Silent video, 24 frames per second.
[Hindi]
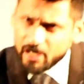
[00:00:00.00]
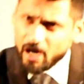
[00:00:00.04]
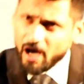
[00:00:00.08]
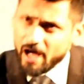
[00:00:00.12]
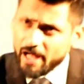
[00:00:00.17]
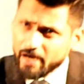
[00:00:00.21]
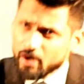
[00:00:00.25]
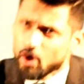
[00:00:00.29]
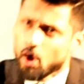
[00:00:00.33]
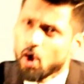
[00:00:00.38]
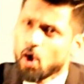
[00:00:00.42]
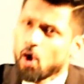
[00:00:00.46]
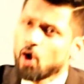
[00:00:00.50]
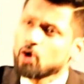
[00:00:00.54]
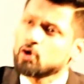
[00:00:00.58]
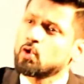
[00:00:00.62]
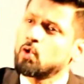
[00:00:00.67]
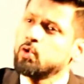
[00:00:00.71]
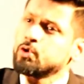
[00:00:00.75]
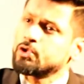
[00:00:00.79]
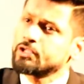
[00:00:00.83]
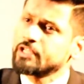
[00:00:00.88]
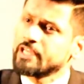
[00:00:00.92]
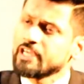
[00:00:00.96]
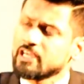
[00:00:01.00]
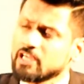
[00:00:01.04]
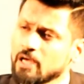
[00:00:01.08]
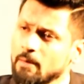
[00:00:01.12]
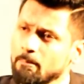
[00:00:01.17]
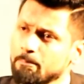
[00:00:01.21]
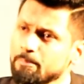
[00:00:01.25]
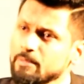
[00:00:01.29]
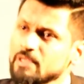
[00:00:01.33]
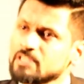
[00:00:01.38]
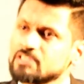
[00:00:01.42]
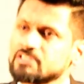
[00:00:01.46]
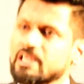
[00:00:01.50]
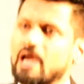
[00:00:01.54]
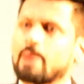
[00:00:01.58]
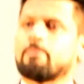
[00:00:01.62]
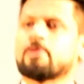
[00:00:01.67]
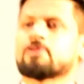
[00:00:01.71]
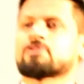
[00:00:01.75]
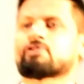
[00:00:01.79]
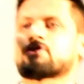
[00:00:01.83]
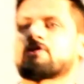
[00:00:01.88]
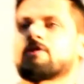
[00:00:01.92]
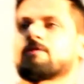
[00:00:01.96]
कर और खुद की कंपनी
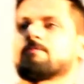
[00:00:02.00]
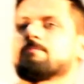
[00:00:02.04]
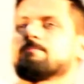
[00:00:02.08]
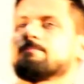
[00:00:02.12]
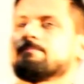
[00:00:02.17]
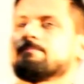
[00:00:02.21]
स्टैब्लिश कर